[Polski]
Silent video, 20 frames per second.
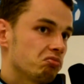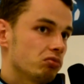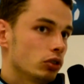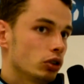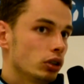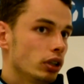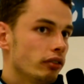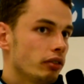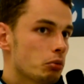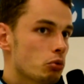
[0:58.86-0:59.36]

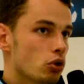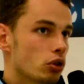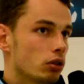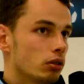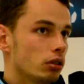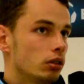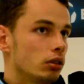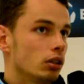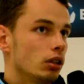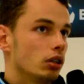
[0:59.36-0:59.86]
No nie wiem, czy
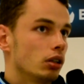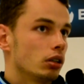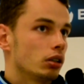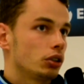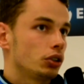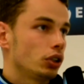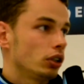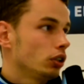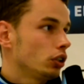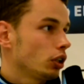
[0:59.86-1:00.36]
tylko
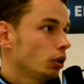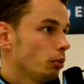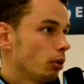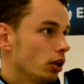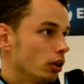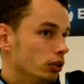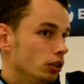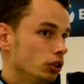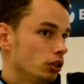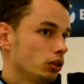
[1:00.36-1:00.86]
chcieli się
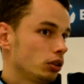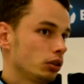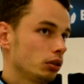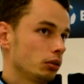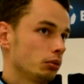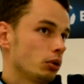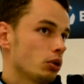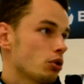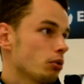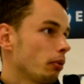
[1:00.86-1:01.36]
bronić,
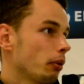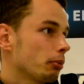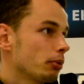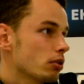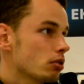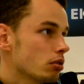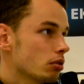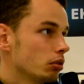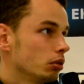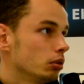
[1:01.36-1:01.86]
może po
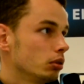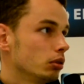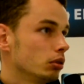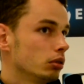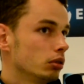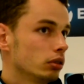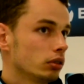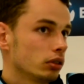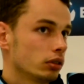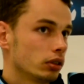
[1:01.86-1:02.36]

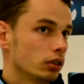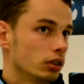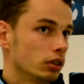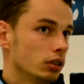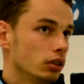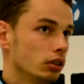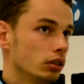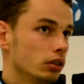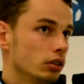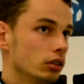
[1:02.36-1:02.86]
prostu
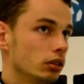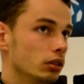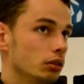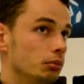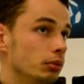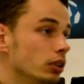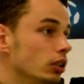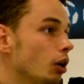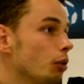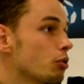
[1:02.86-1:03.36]
e,
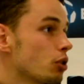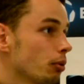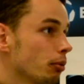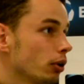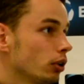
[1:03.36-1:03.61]
my dobrze